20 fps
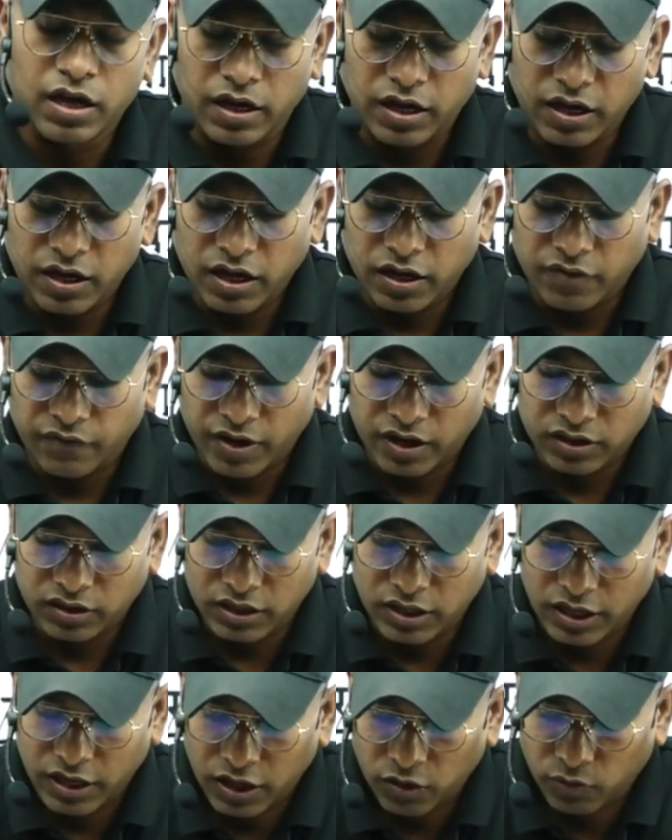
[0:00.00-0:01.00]
एक व्यक्ति
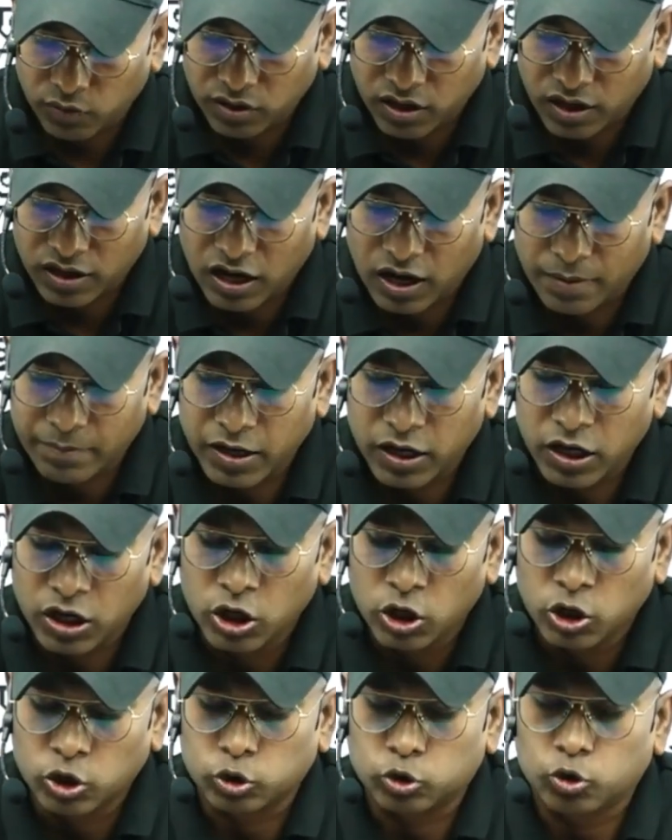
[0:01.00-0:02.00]
है उनका नाम है
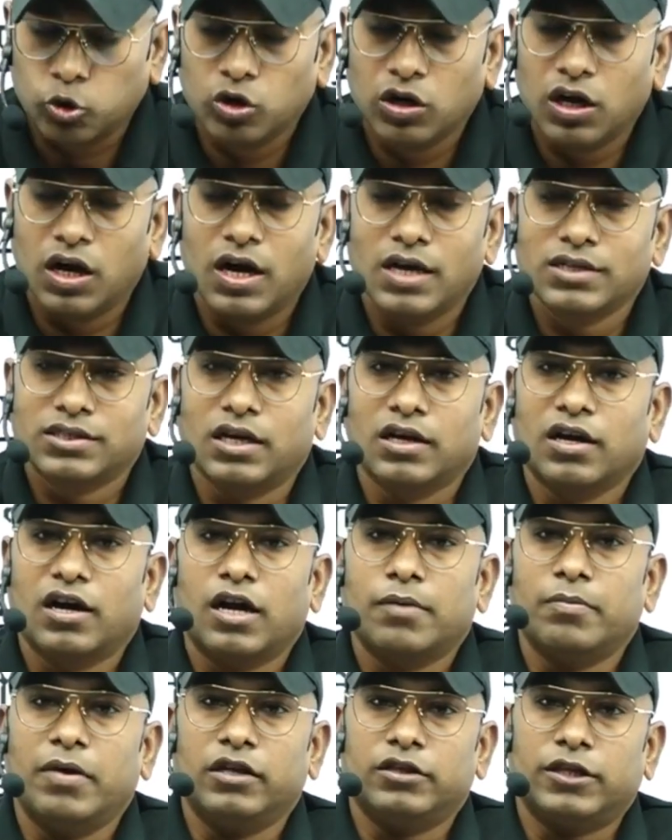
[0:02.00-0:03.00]
दुर्गा शंकर
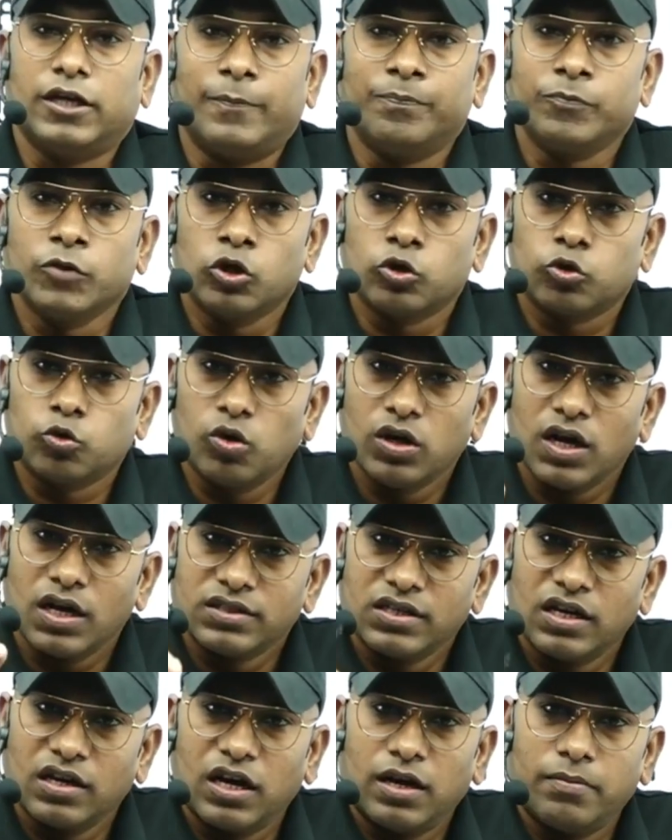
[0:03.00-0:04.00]
मेहता दुर्गा
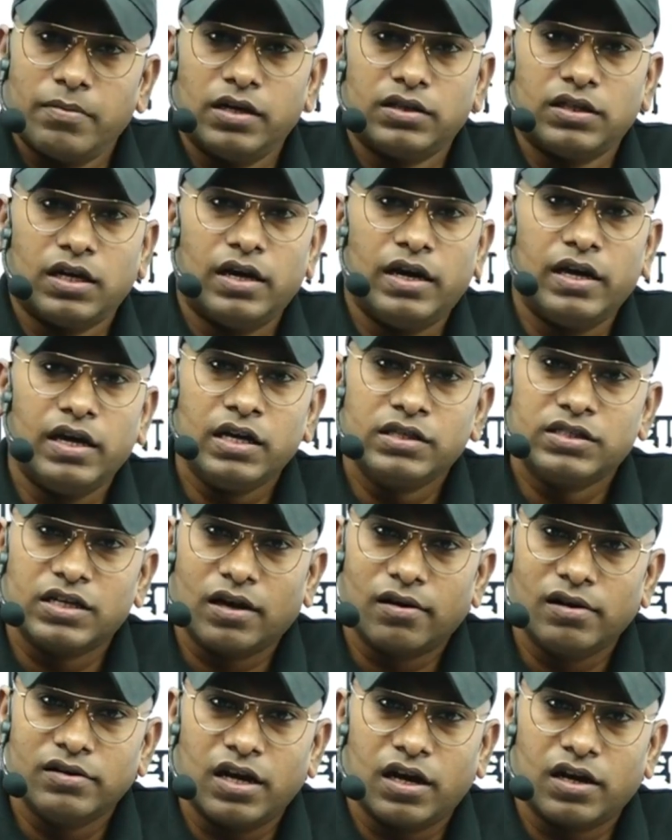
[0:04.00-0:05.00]
शंकर मेहता ने
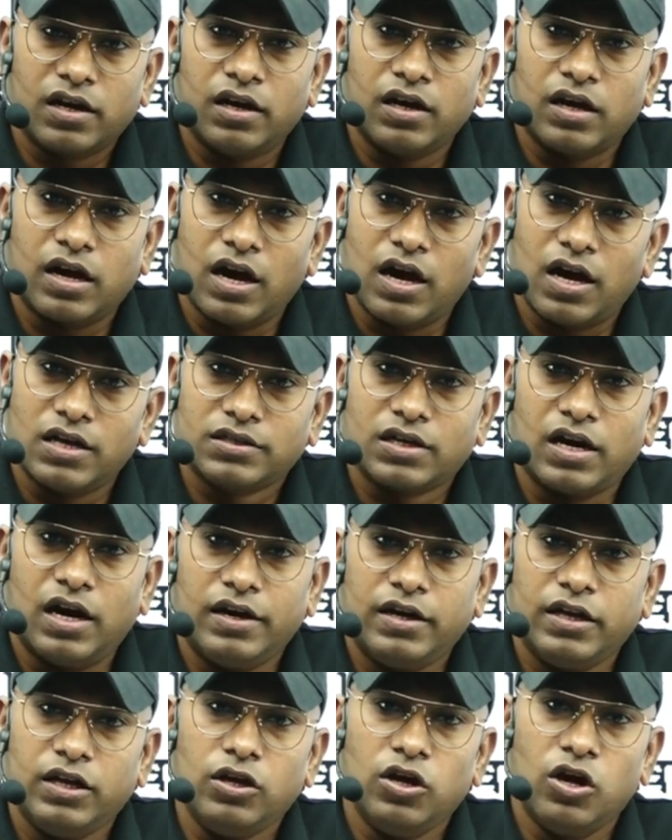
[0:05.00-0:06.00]
जंगल जाकर घास
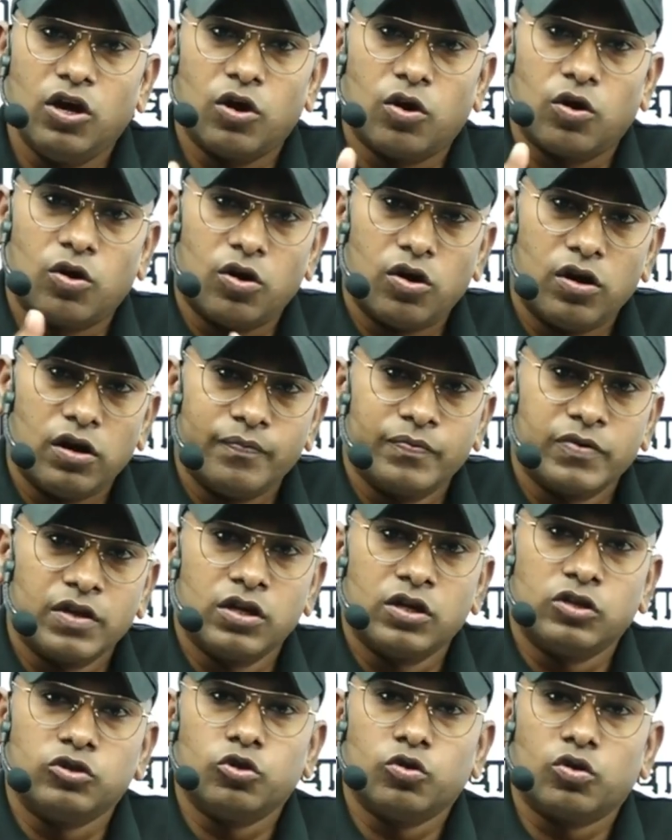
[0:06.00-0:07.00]
काटी और
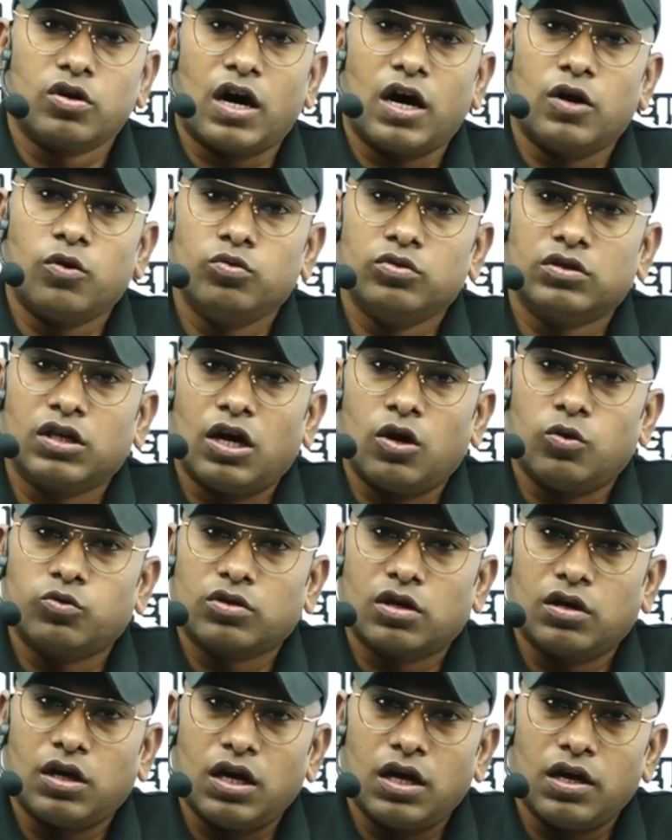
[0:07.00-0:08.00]
जो कानून था
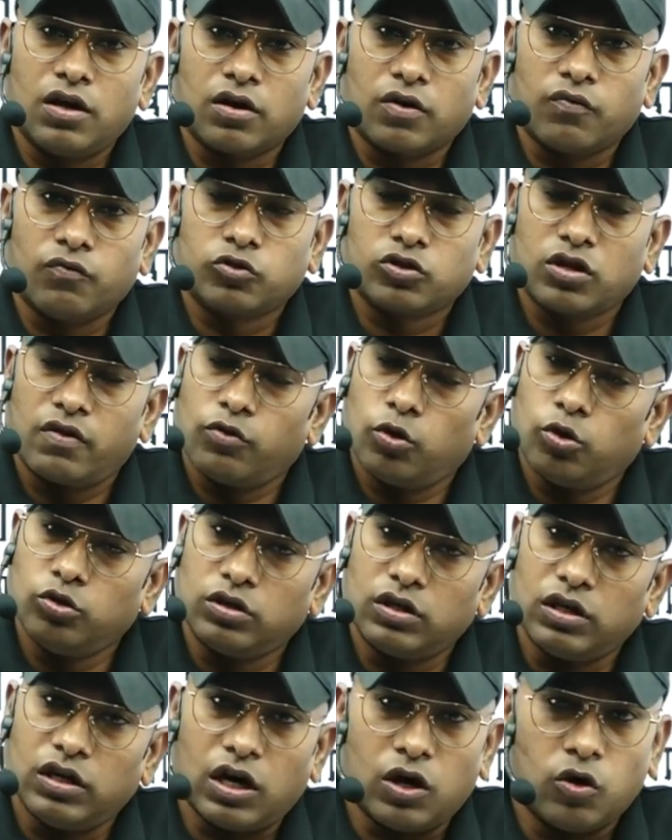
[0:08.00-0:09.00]
उसका उसका विरोध
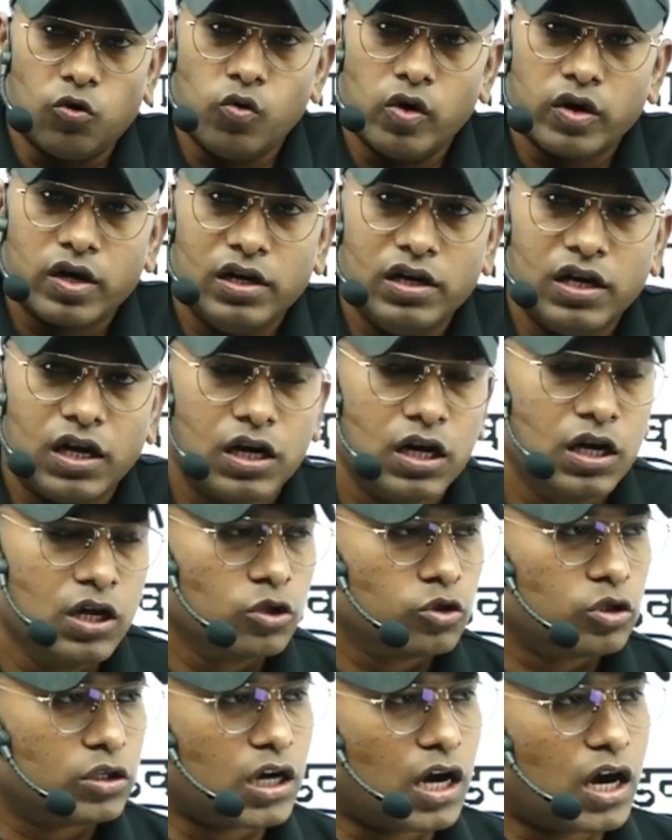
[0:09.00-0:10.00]
किया हुआ क्लियर
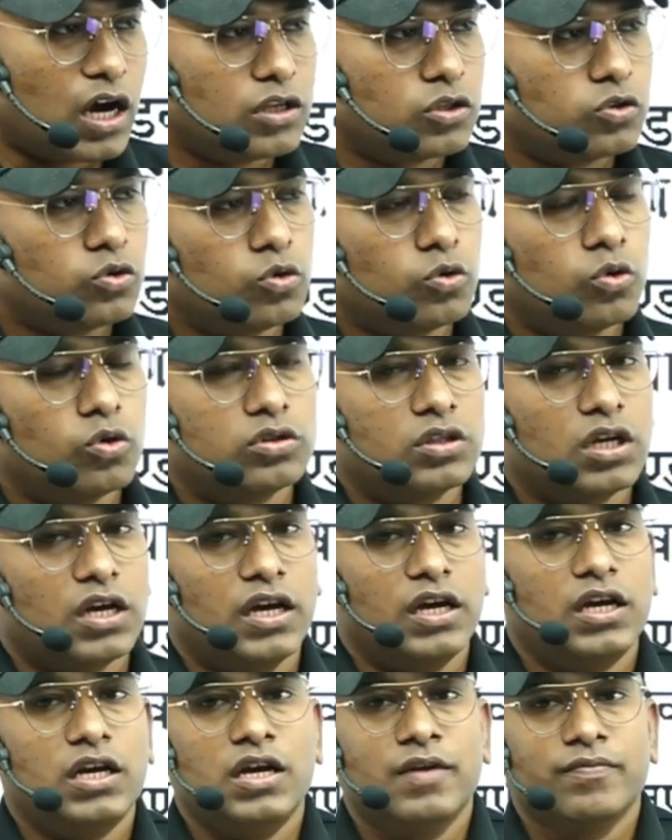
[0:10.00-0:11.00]
तो यहाँ शुरू होता
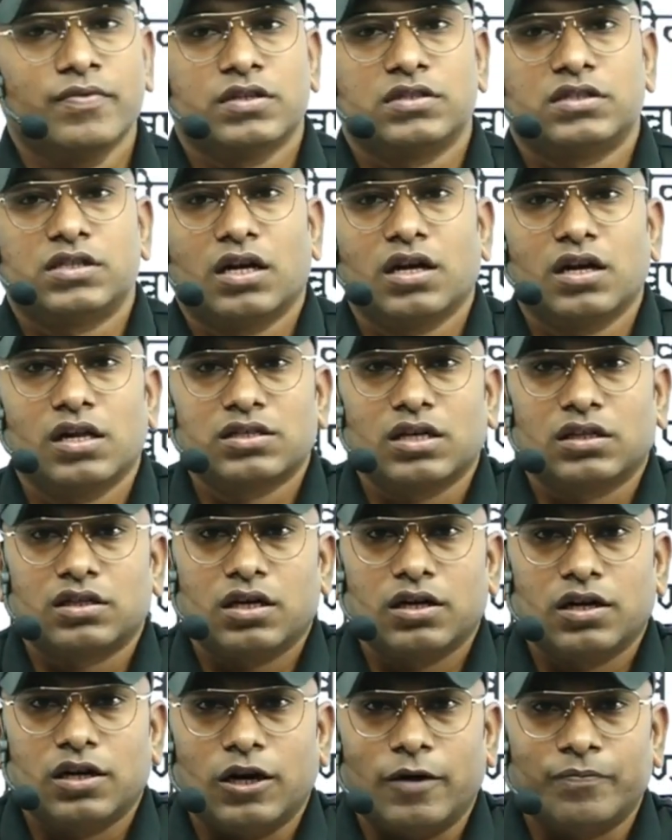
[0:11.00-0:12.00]
है जंगल
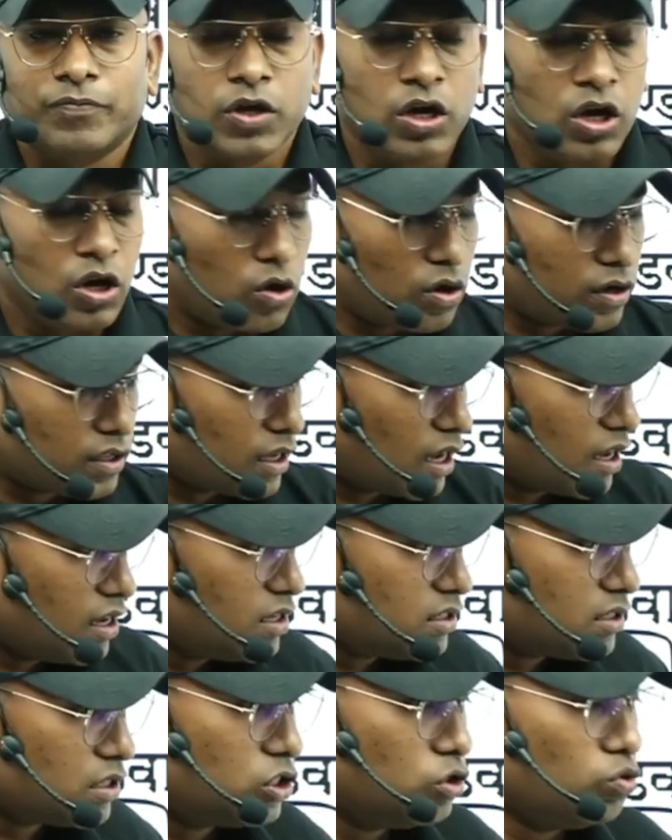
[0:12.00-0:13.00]
सत्याग्रह और यहीं
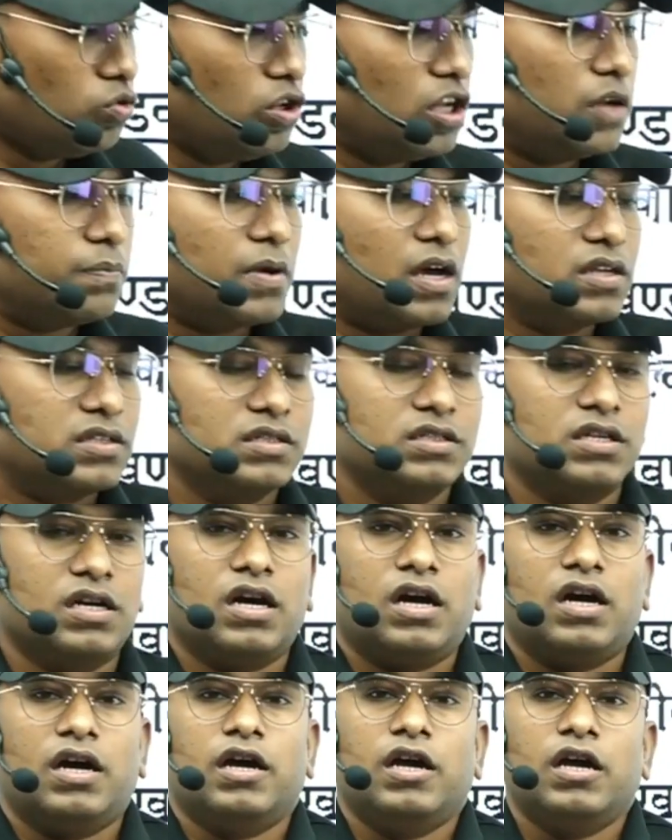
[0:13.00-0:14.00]
से सिवनी के पास एक
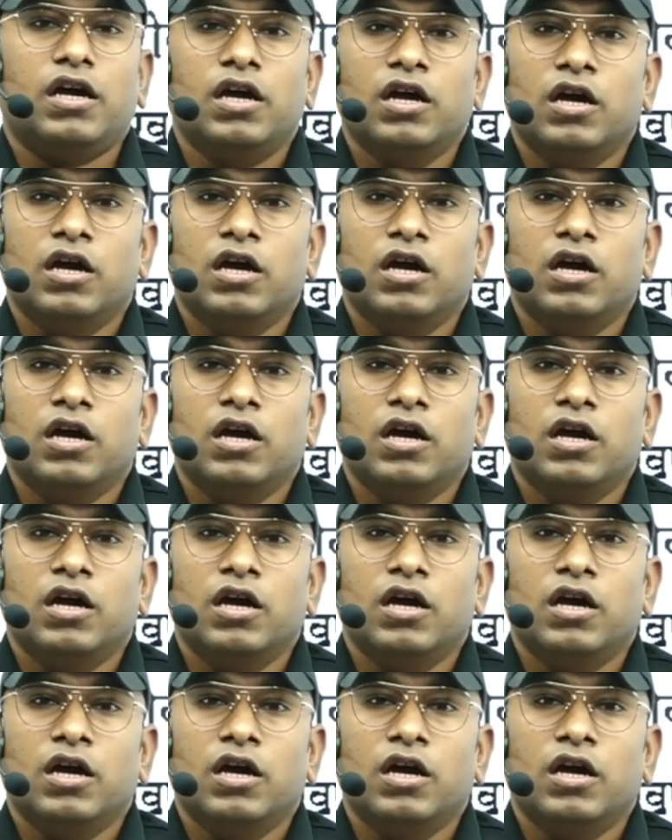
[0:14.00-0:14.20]
जगह है